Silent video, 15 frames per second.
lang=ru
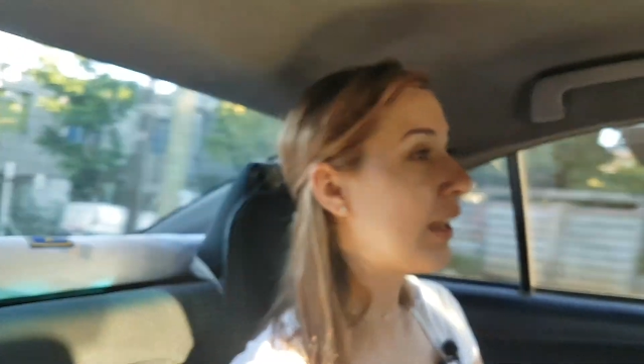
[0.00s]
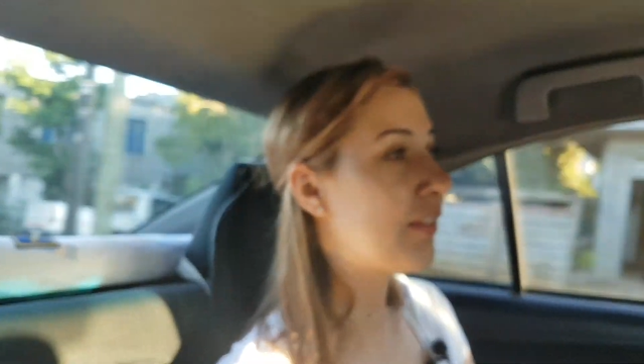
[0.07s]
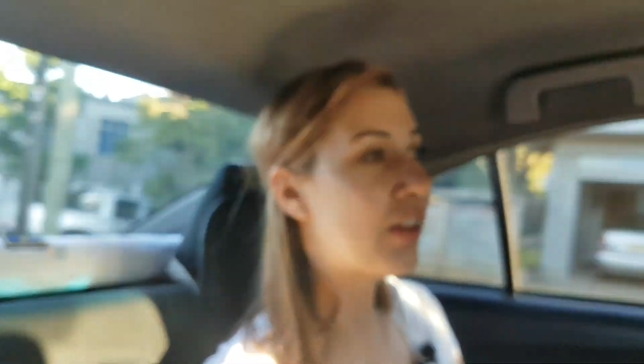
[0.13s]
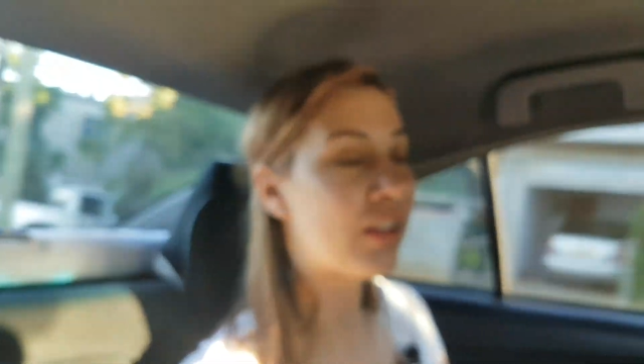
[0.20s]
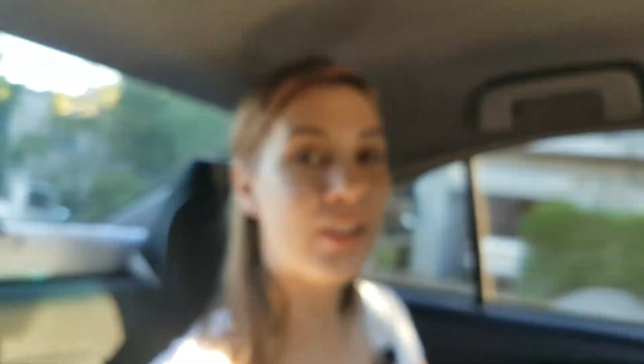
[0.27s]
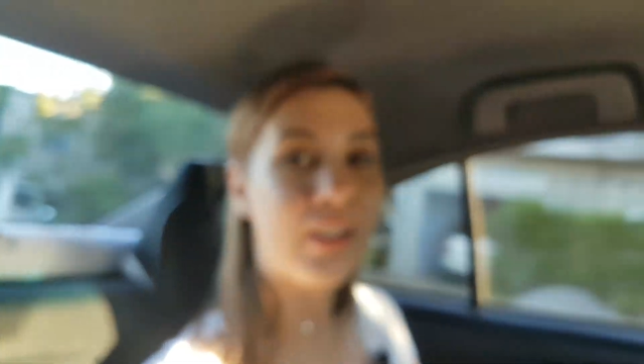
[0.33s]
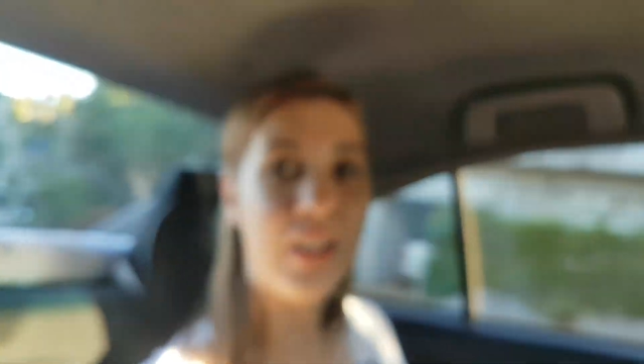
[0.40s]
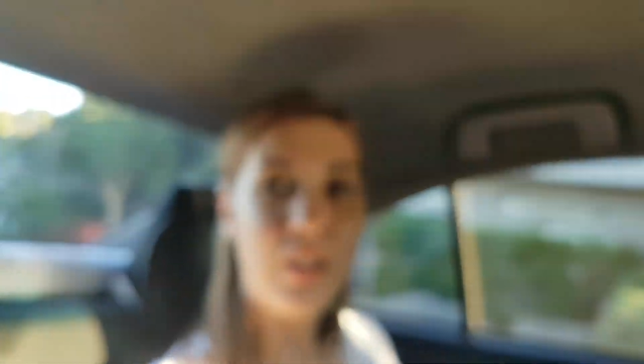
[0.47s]

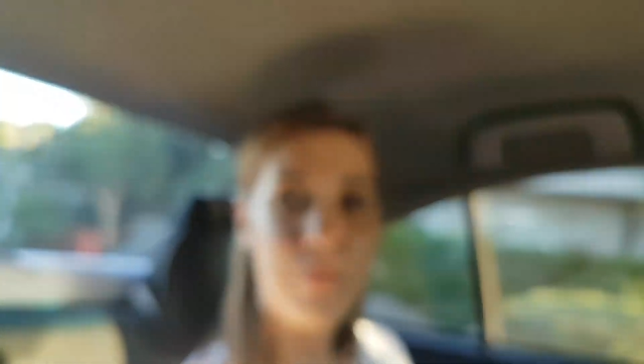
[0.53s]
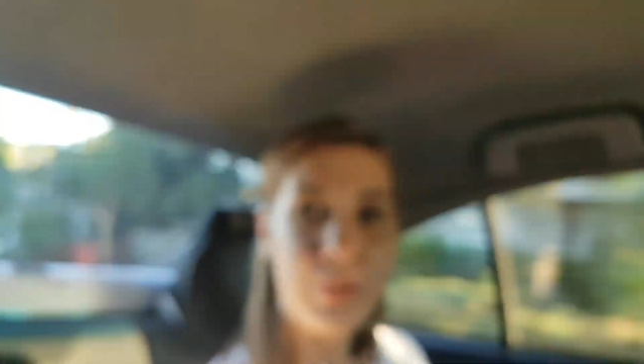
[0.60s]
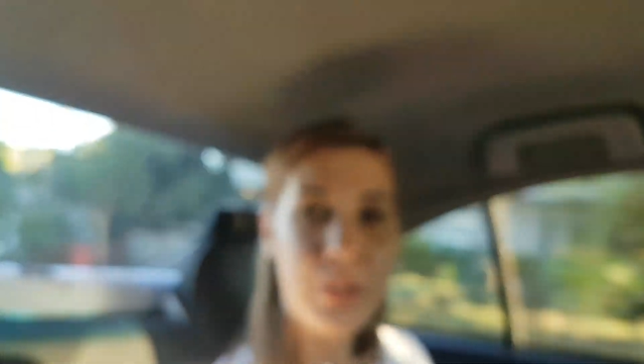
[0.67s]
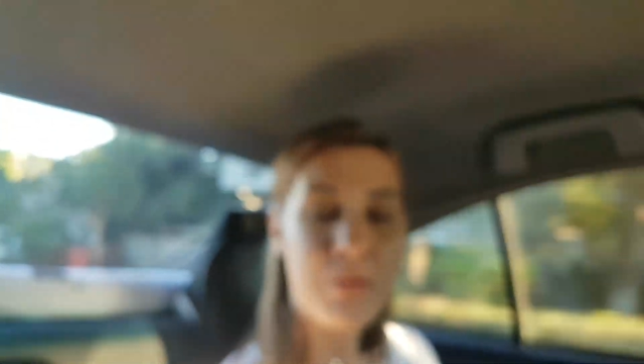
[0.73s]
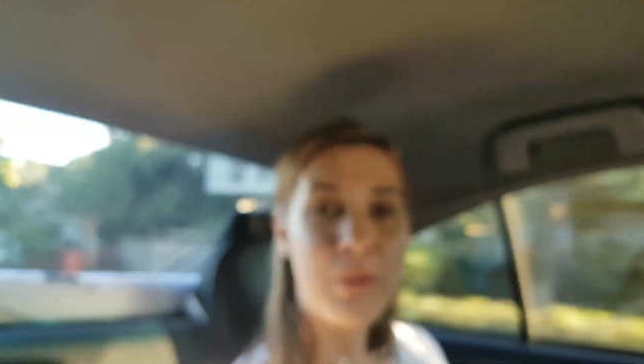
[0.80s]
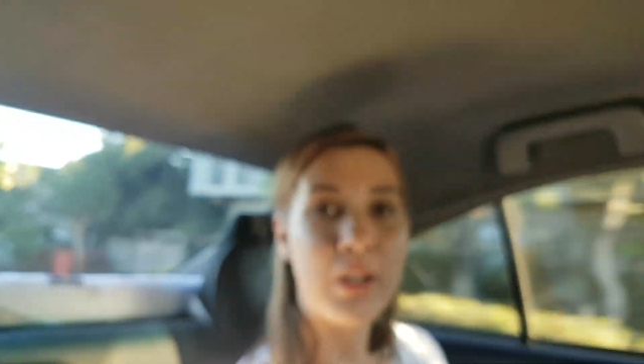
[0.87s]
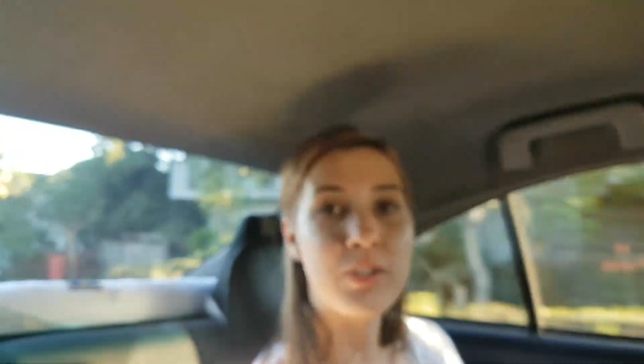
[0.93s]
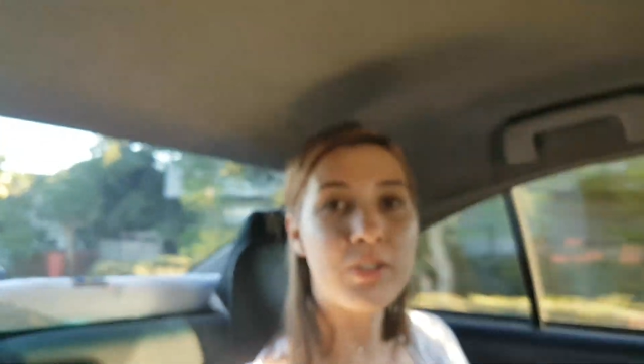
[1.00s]
Наверное, надо
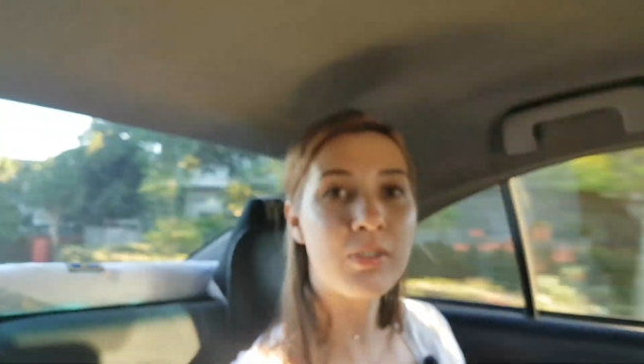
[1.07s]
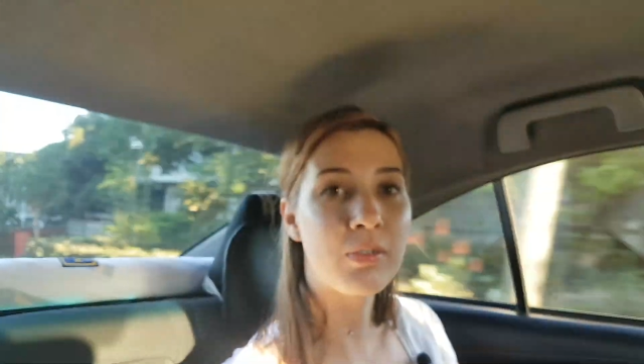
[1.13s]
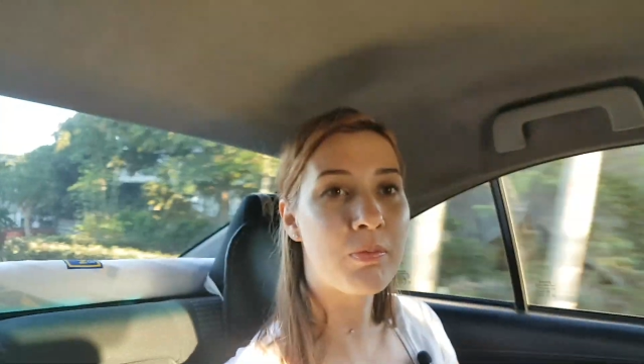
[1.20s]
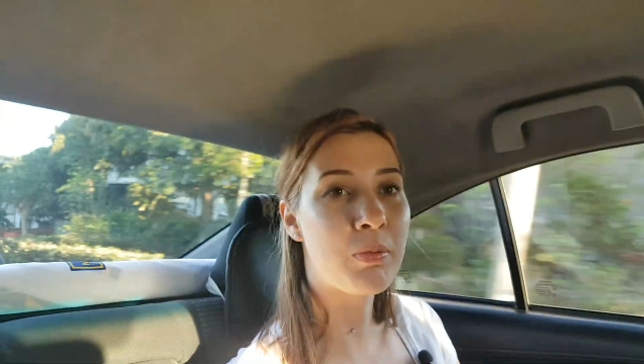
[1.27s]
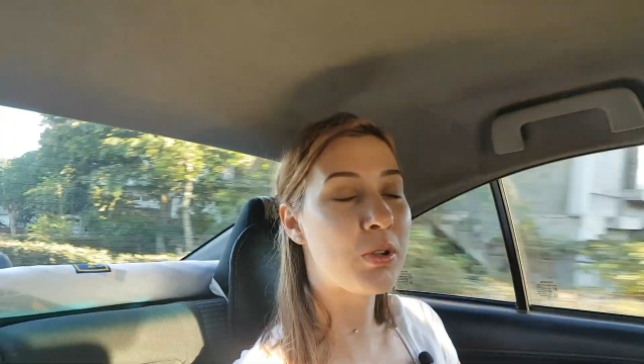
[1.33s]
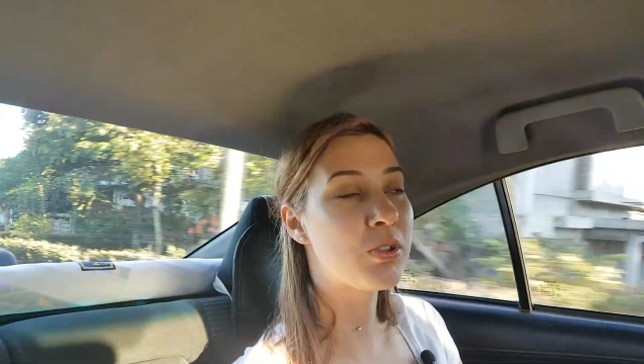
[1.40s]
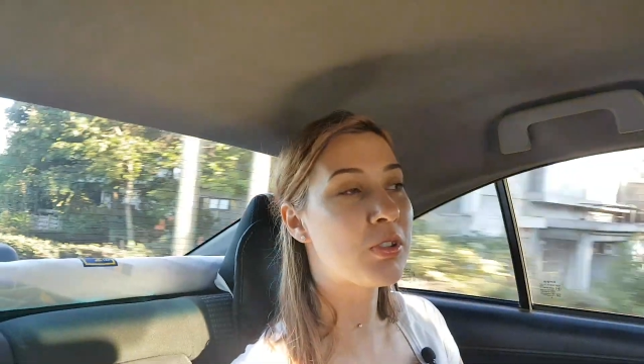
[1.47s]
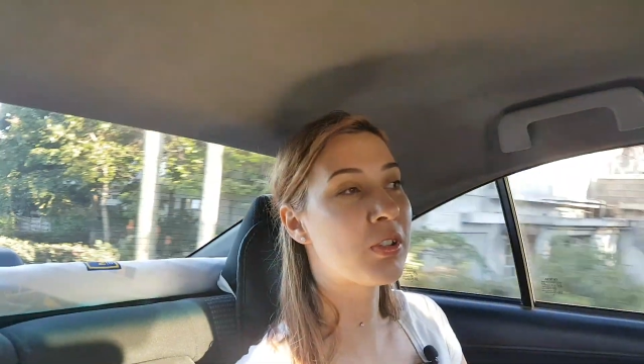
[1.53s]
понимать
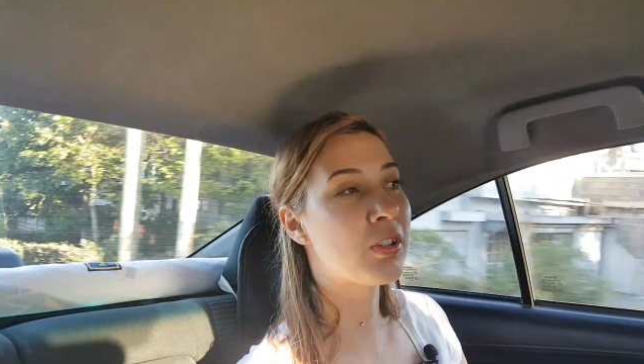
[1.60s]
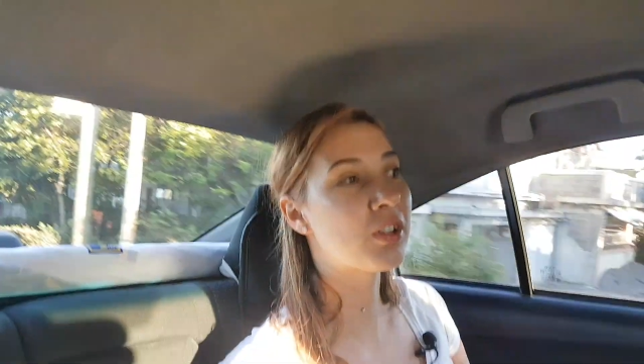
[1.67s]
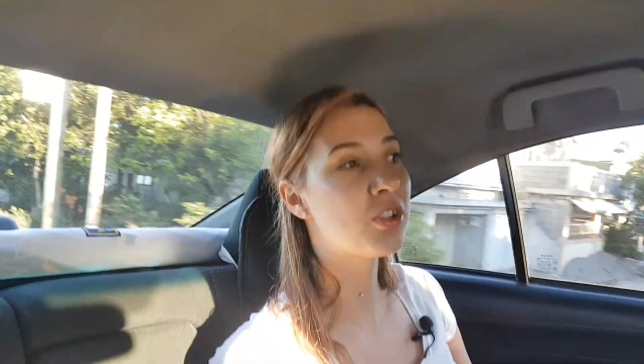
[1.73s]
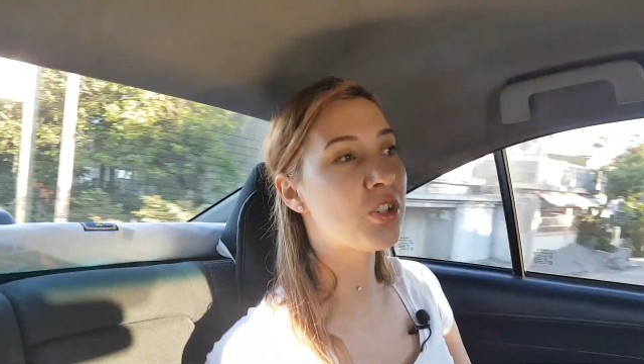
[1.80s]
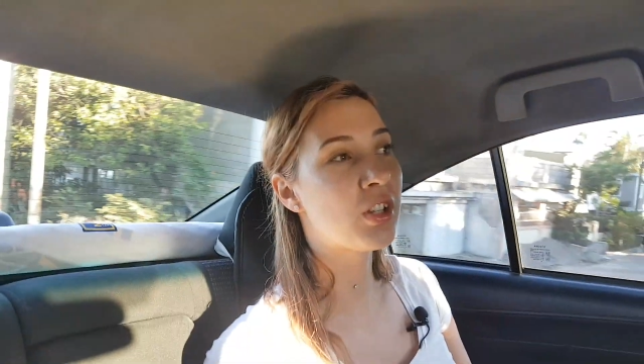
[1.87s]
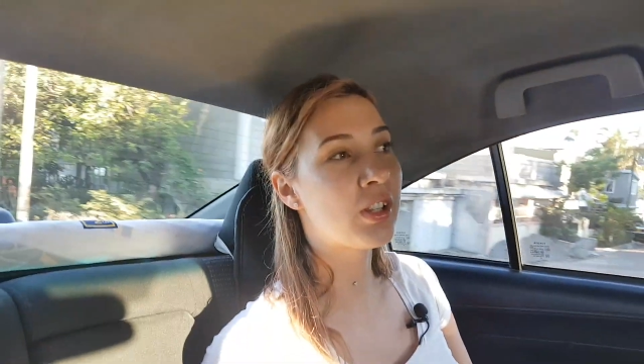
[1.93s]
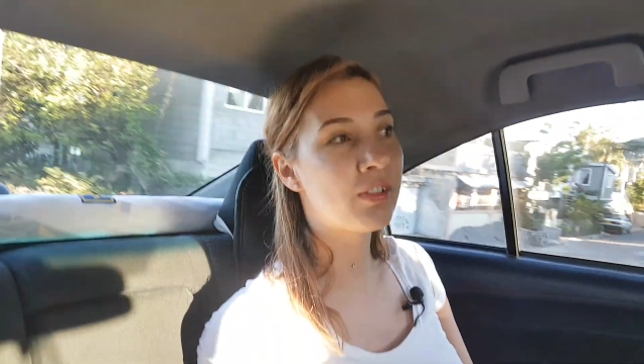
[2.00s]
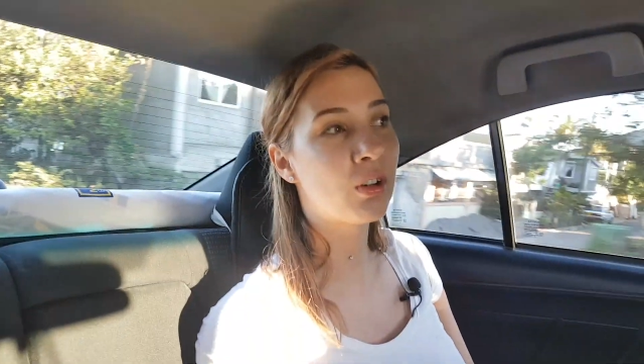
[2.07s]
просто
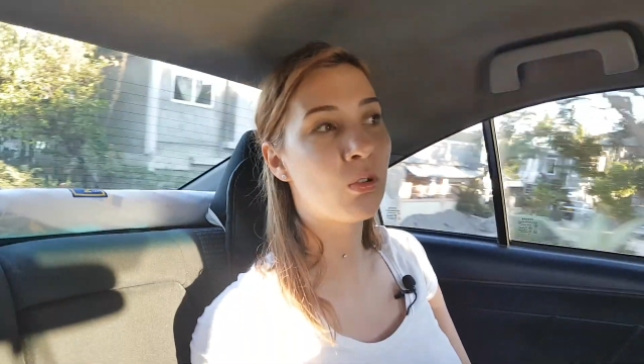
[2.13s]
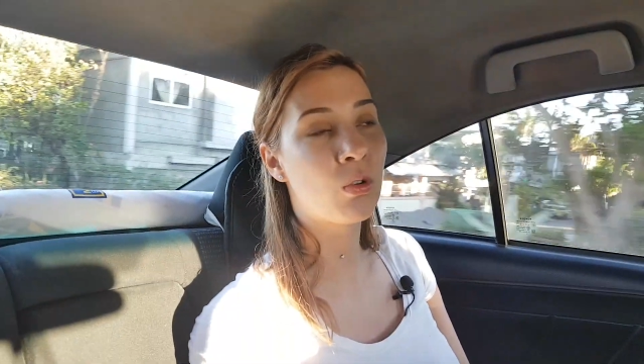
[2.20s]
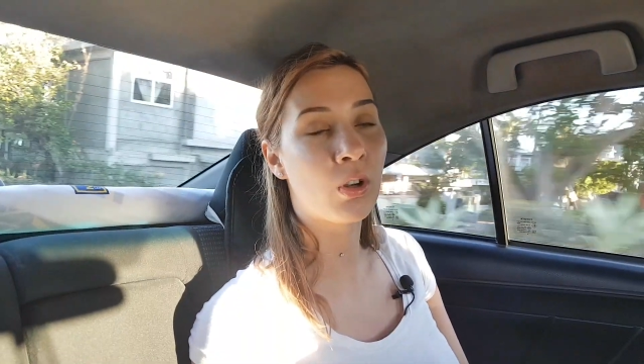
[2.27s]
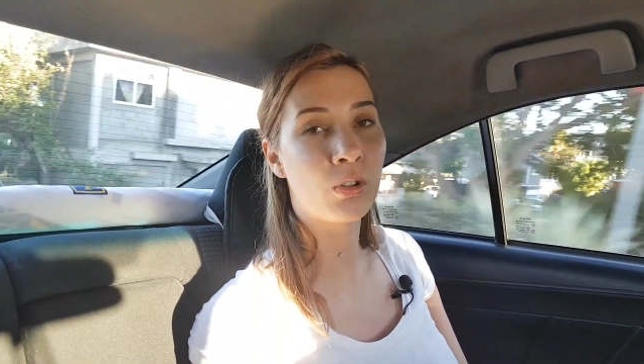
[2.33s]
человеку,